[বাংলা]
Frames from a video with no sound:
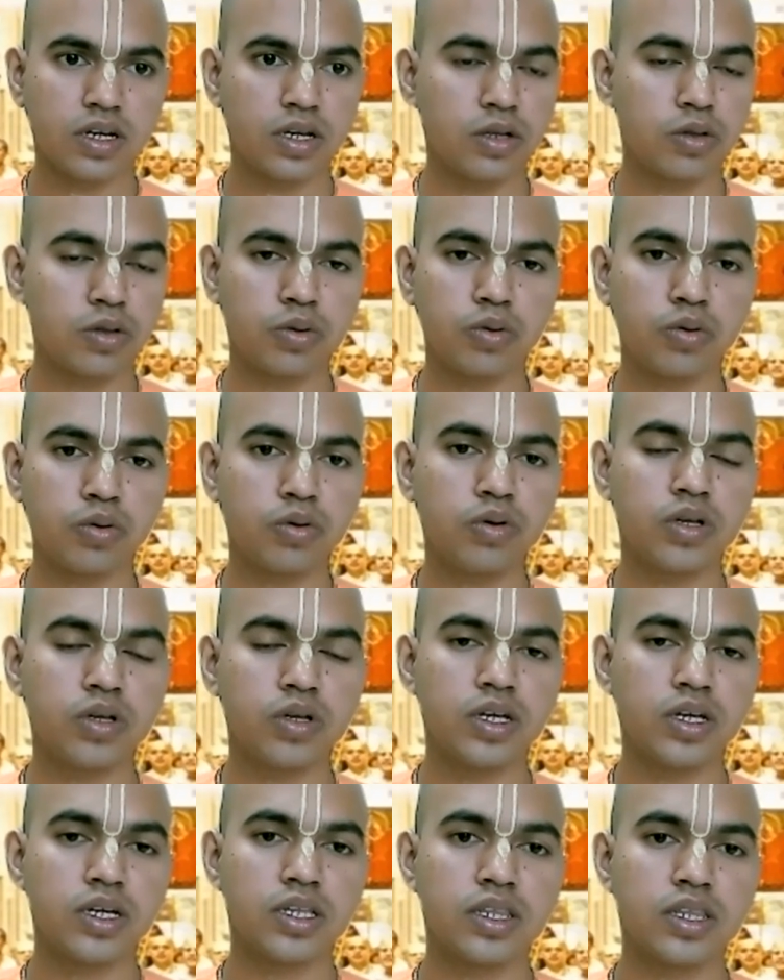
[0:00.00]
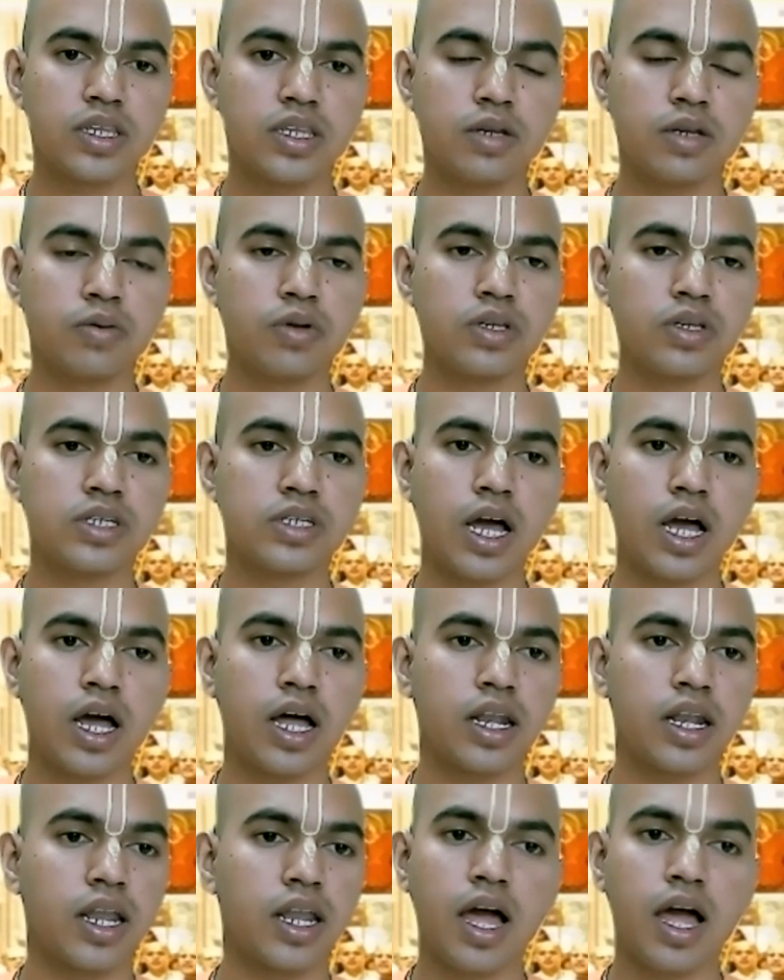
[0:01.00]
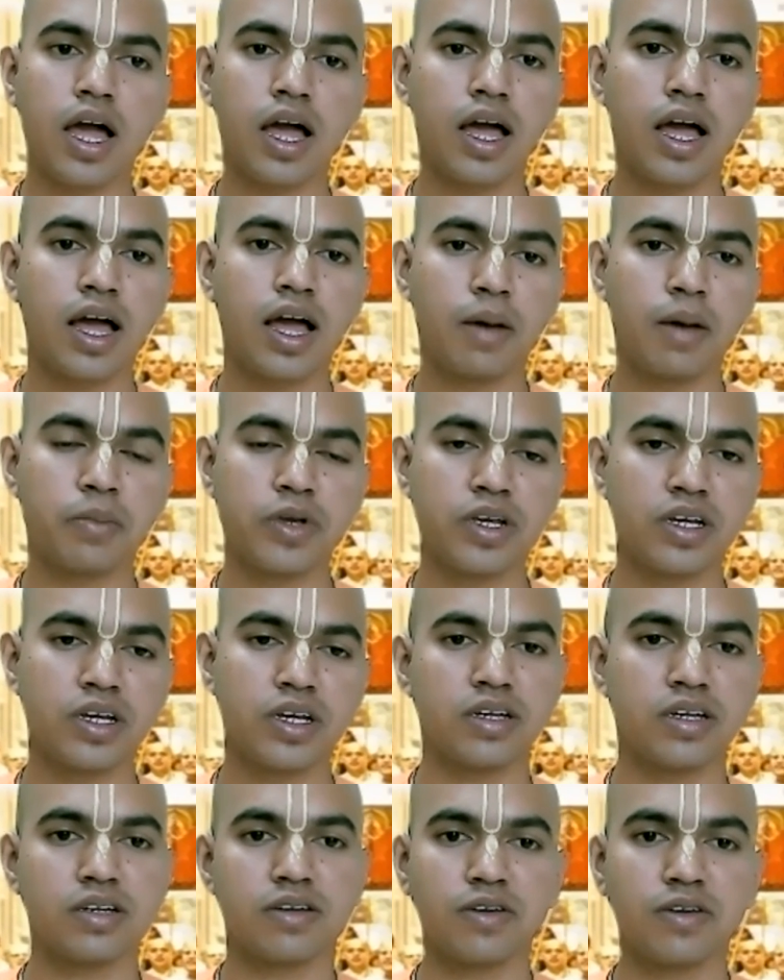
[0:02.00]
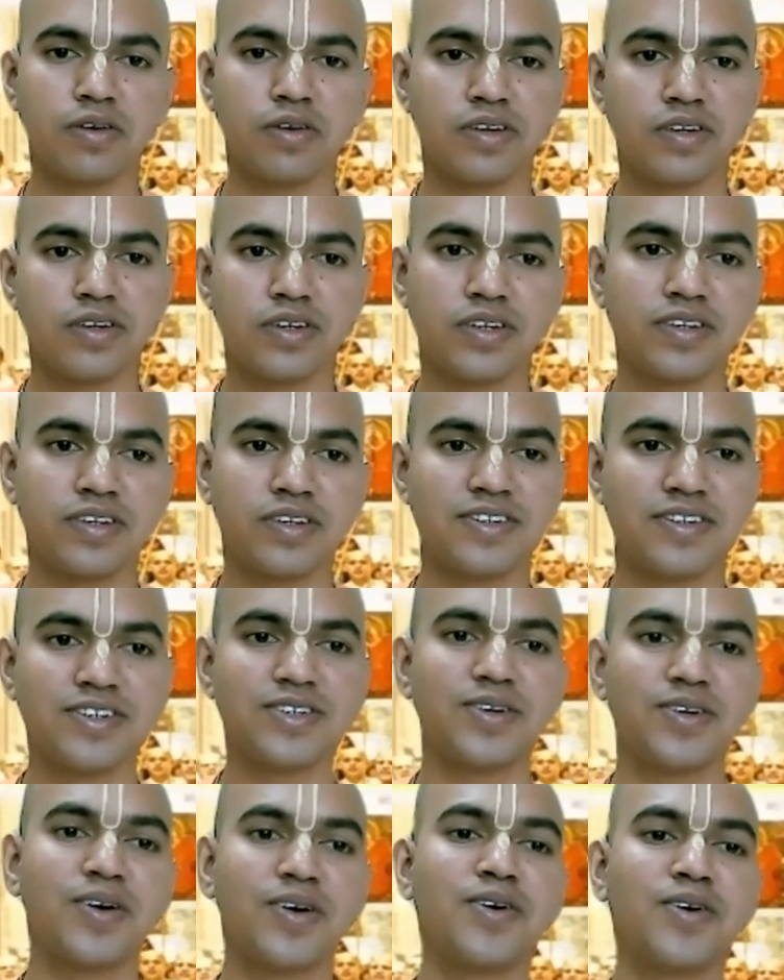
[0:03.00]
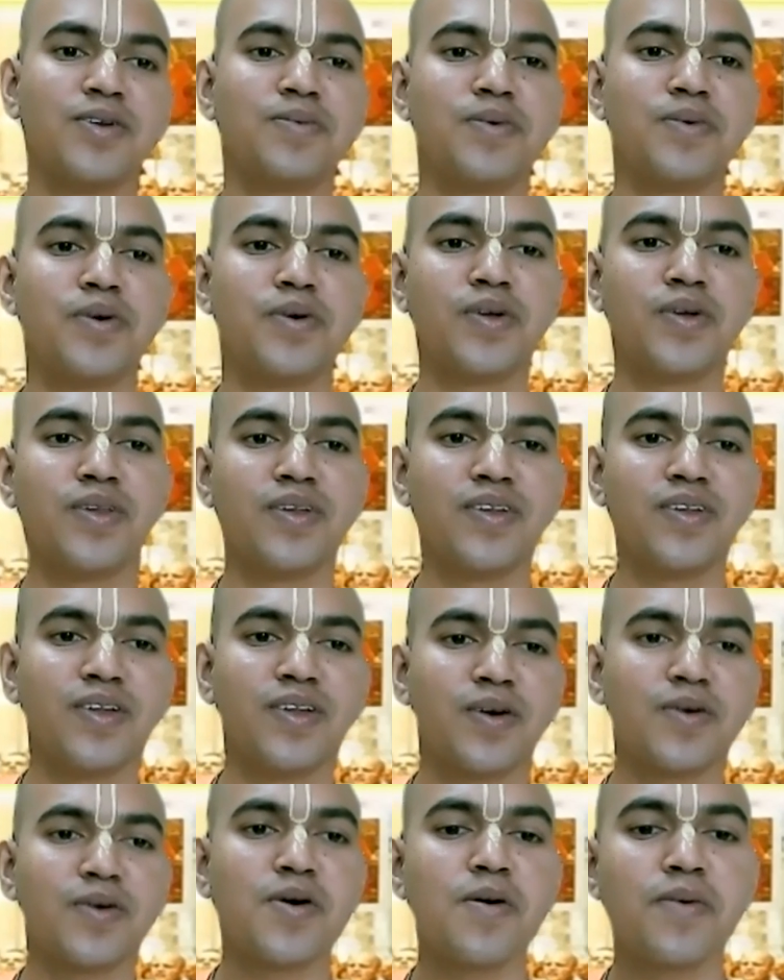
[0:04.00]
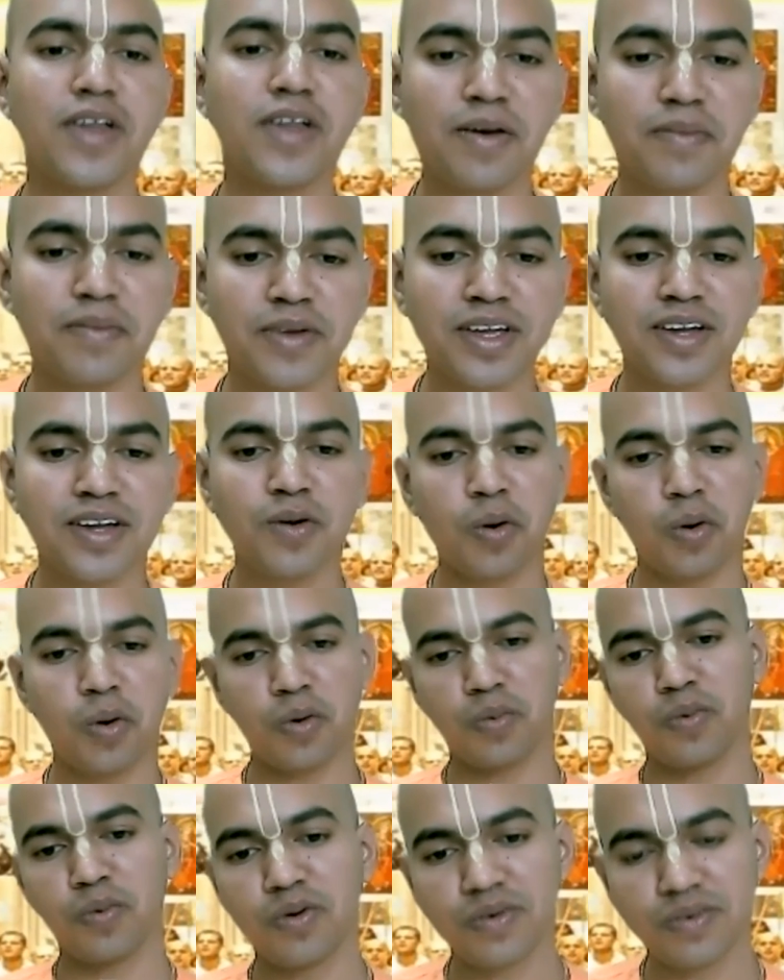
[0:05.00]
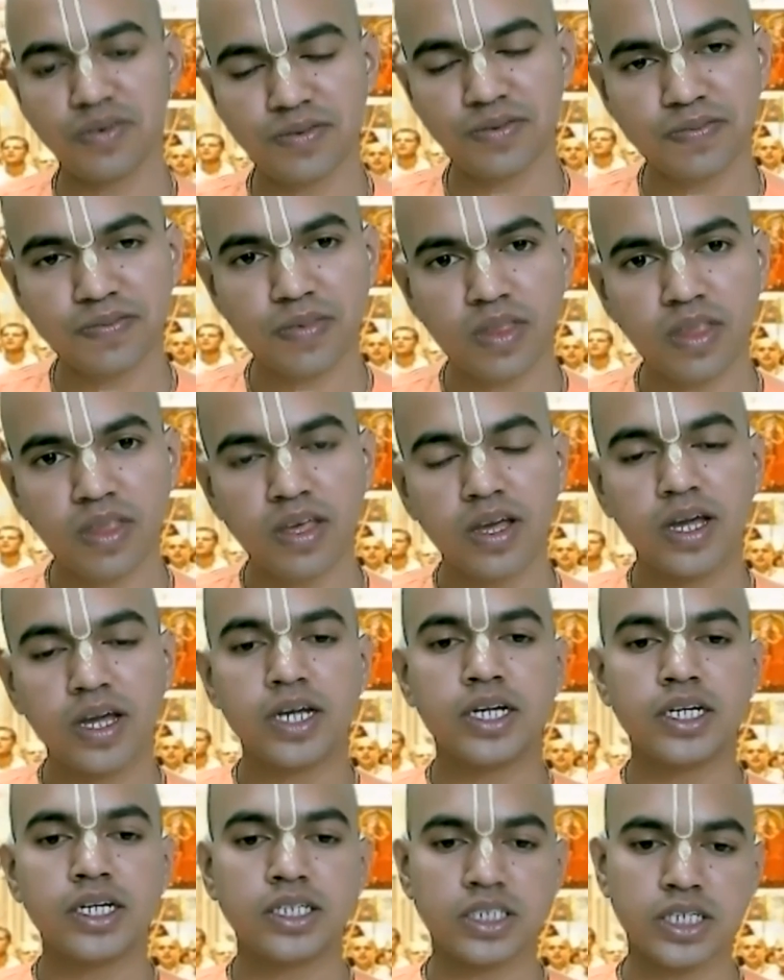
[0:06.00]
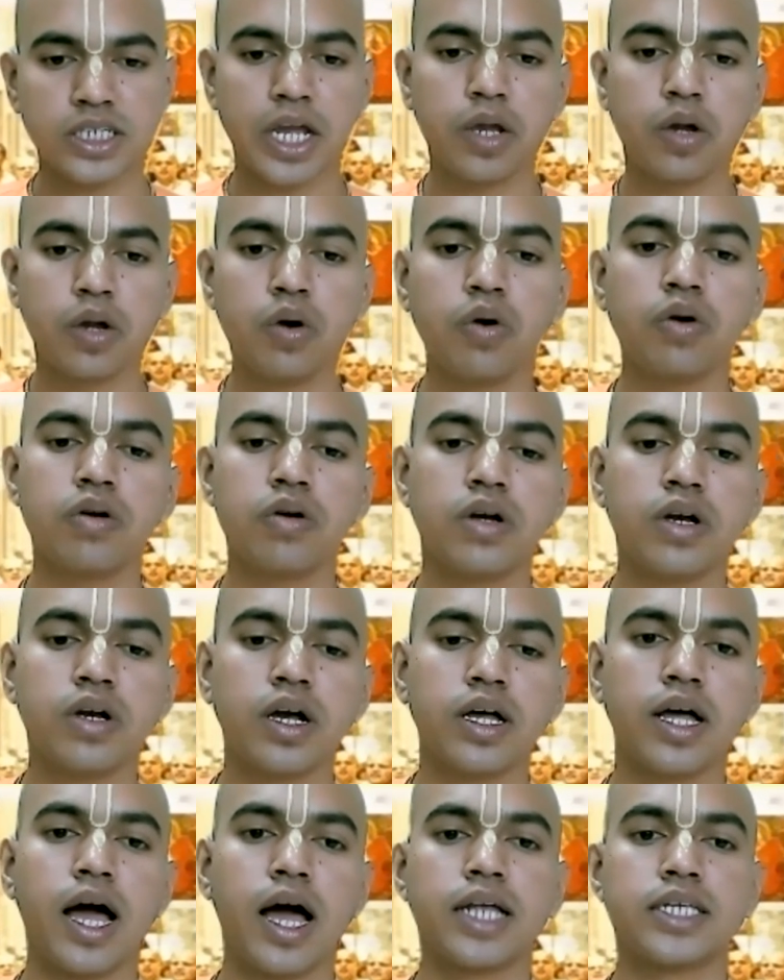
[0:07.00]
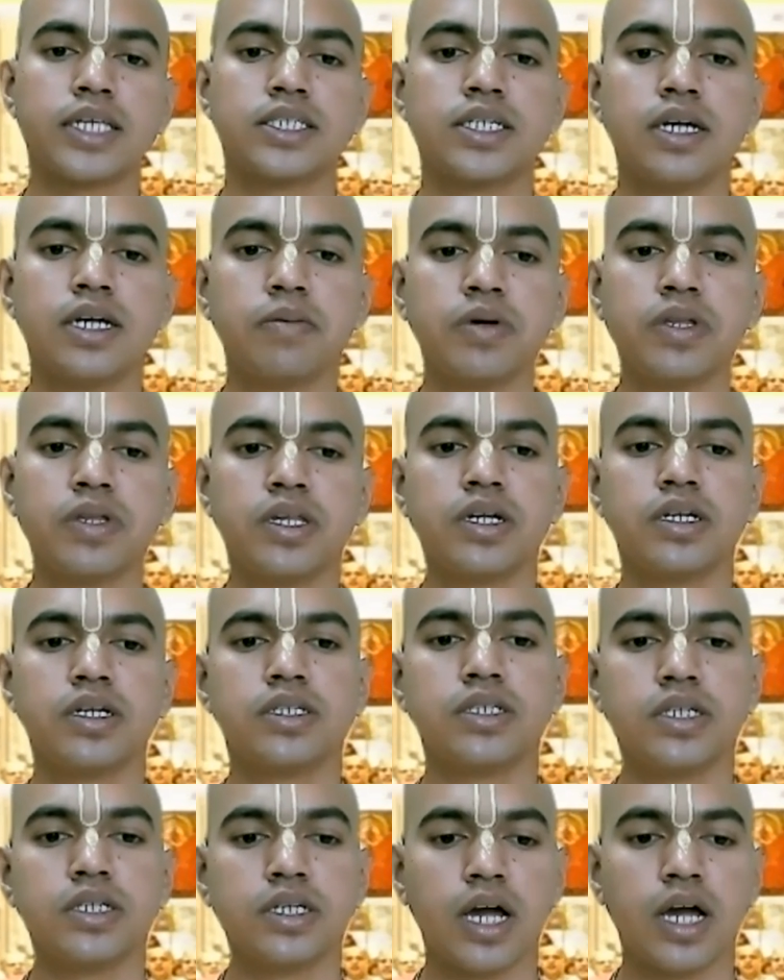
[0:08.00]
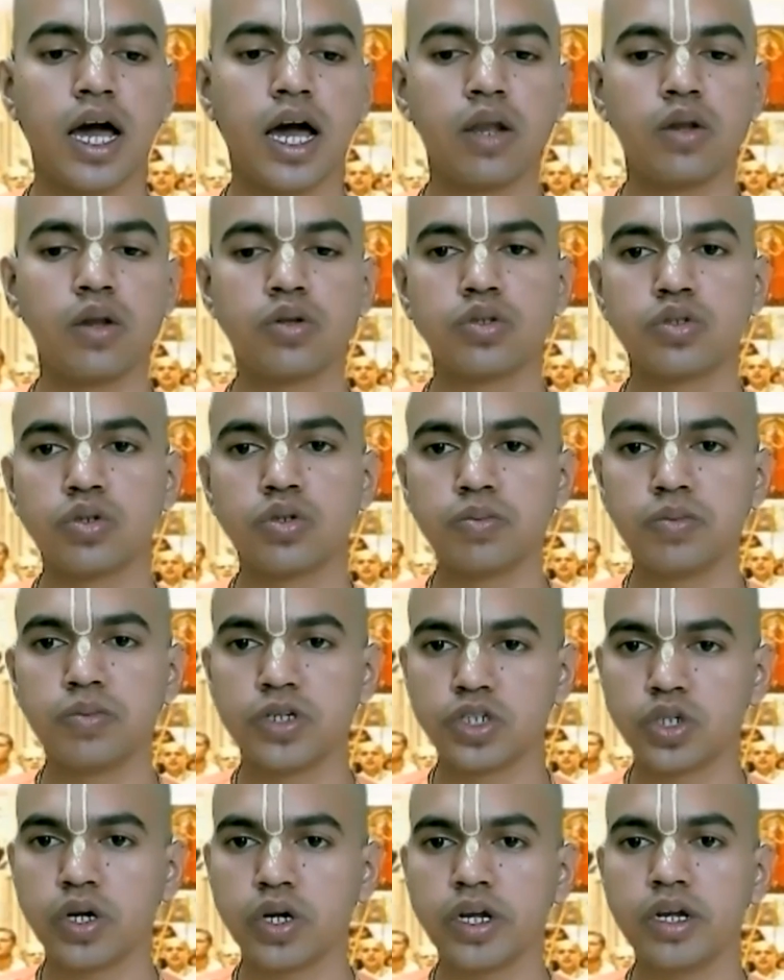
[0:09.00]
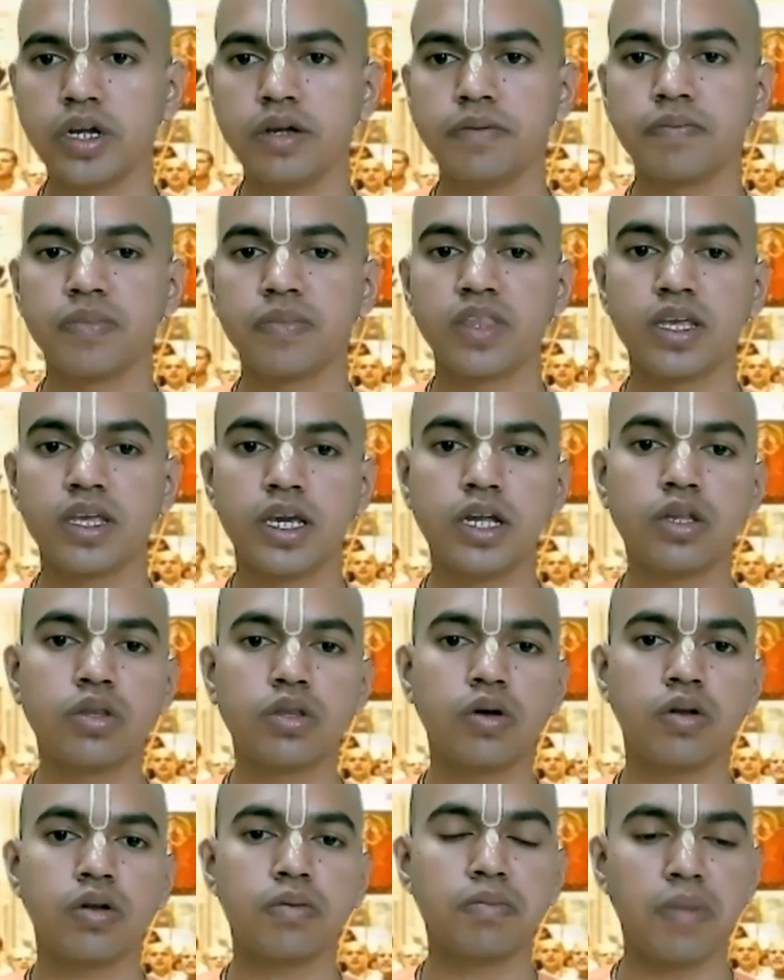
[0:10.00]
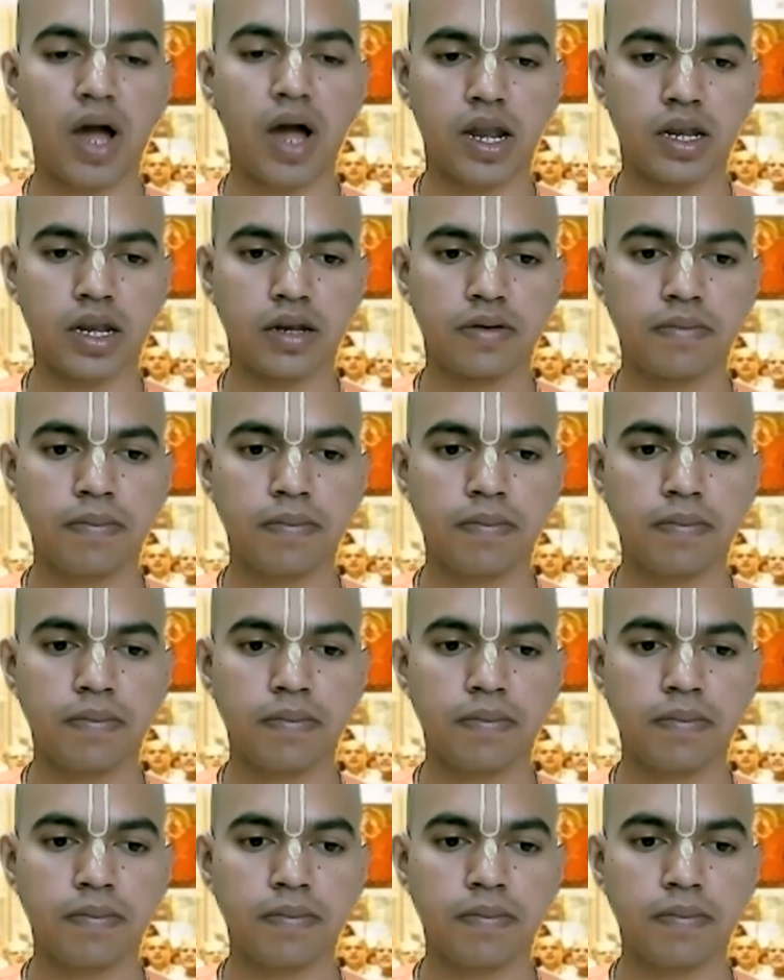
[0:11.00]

কিন্তু তিনি বলছে না আমি সংকল্প লক্ষ্যমালা আমি করব যাই হোক আজকে আমাদের যে আলোচ্য বিষয় কীর্তন বান